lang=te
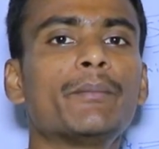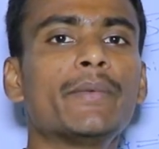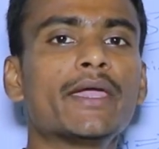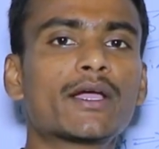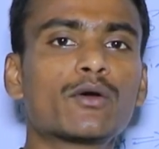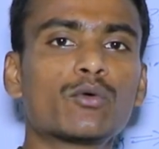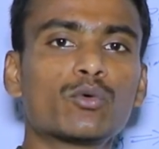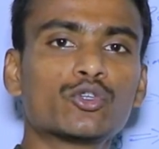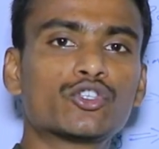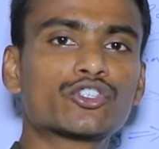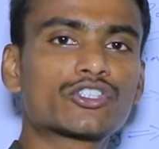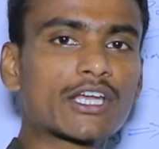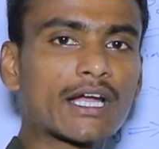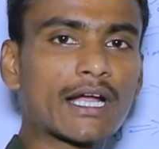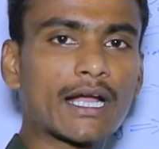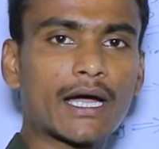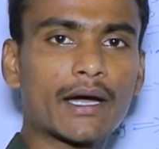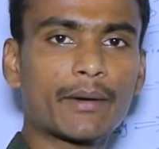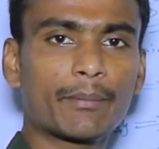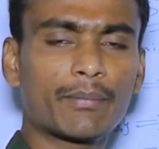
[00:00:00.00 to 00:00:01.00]
మీకు
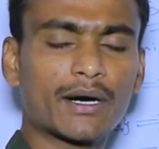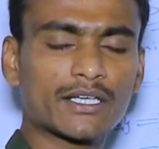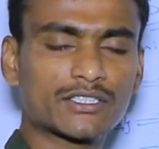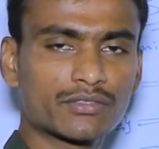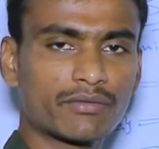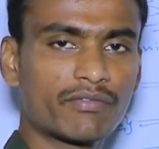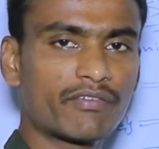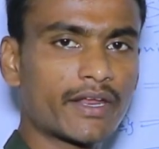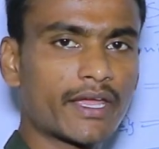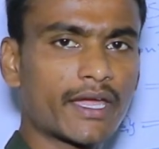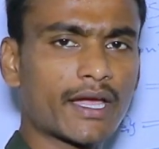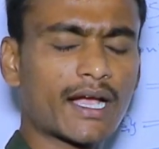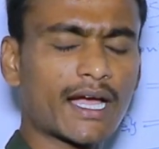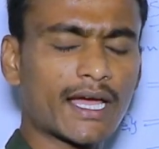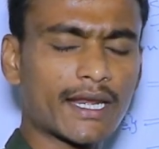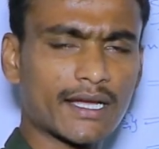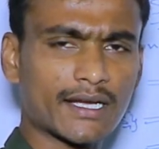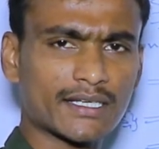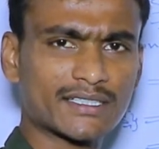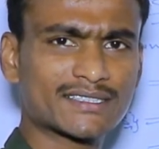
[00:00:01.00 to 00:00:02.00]
ఉచితంగా బస్సు ఫ్రీయే
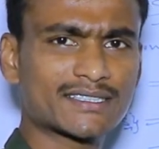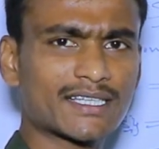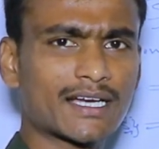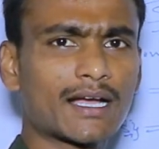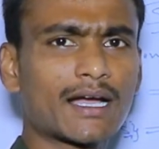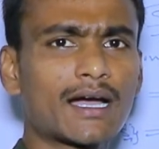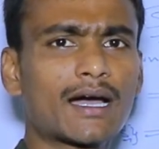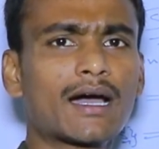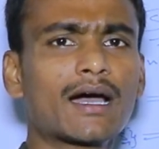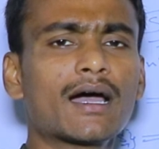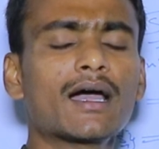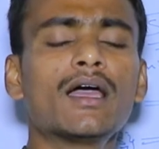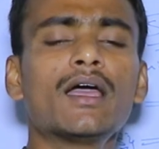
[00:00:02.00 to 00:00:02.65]
కానీ ఖచ్చితంగా